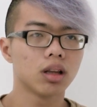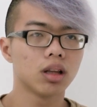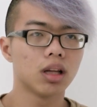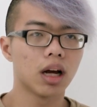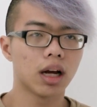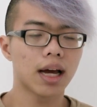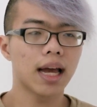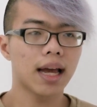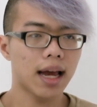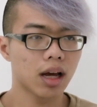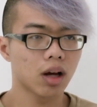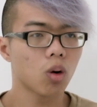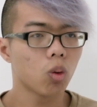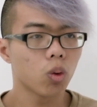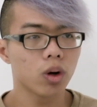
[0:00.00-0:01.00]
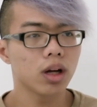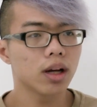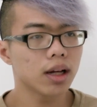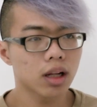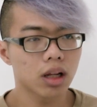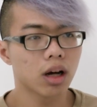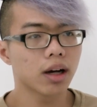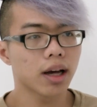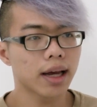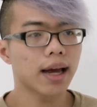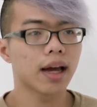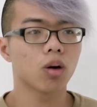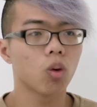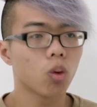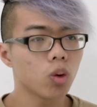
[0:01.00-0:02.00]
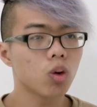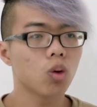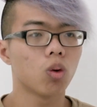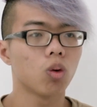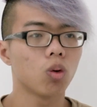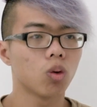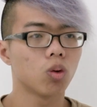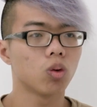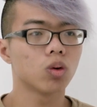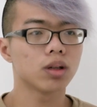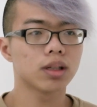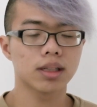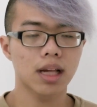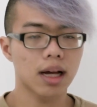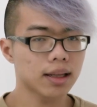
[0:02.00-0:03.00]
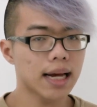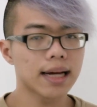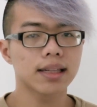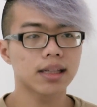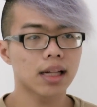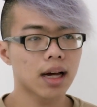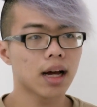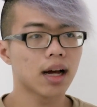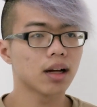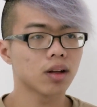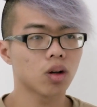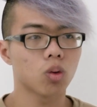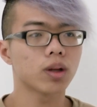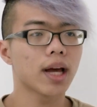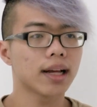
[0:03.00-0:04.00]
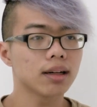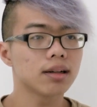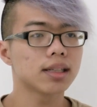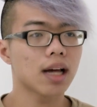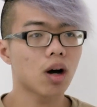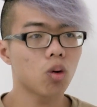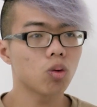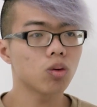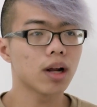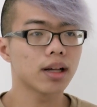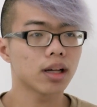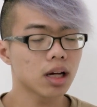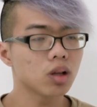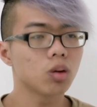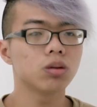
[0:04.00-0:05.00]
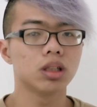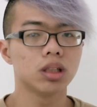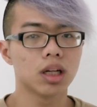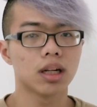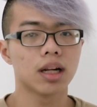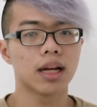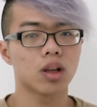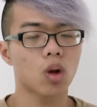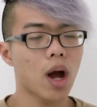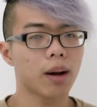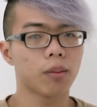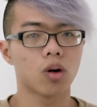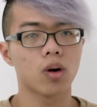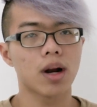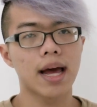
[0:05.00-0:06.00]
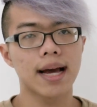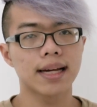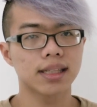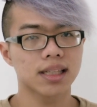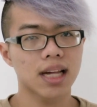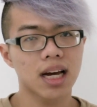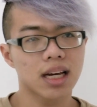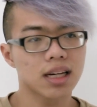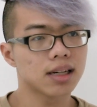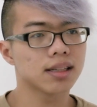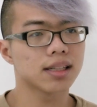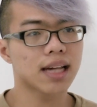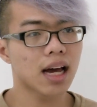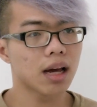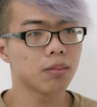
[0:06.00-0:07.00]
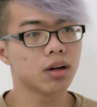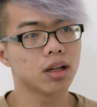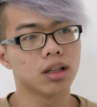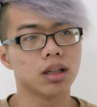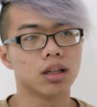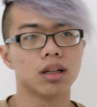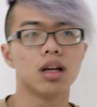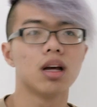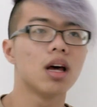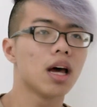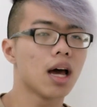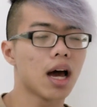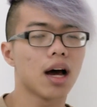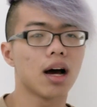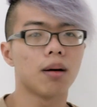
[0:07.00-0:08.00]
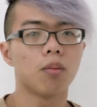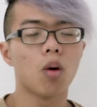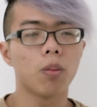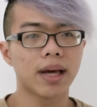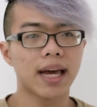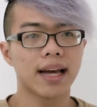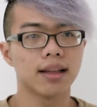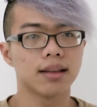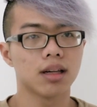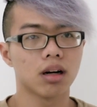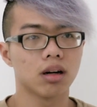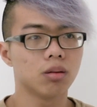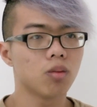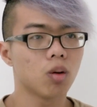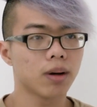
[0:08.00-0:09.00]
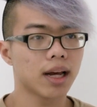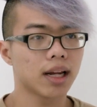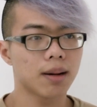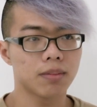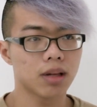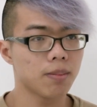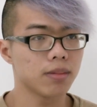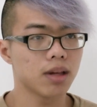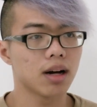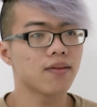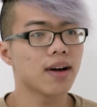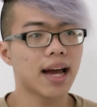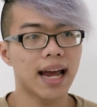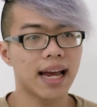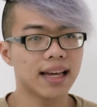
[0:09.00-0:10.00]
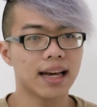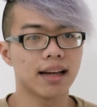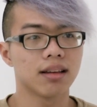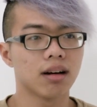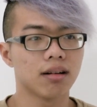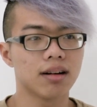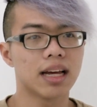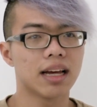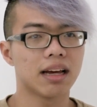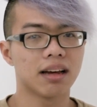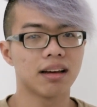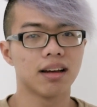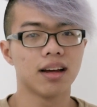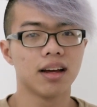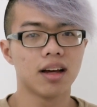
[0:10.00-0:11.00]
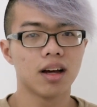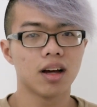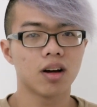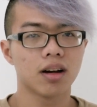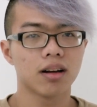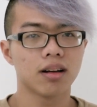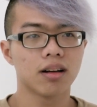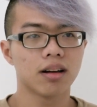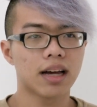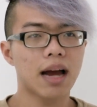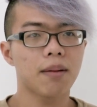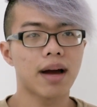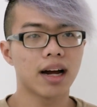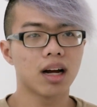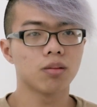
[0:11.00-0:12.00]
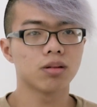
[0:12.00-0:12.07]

những cái ngày cuối của tháng thứ 6 để kết thúc chương trình, thì toàn loại là essay, assignment 1.000 chữ, 1.500 chữ mà 2.000 chữ, thì các bạn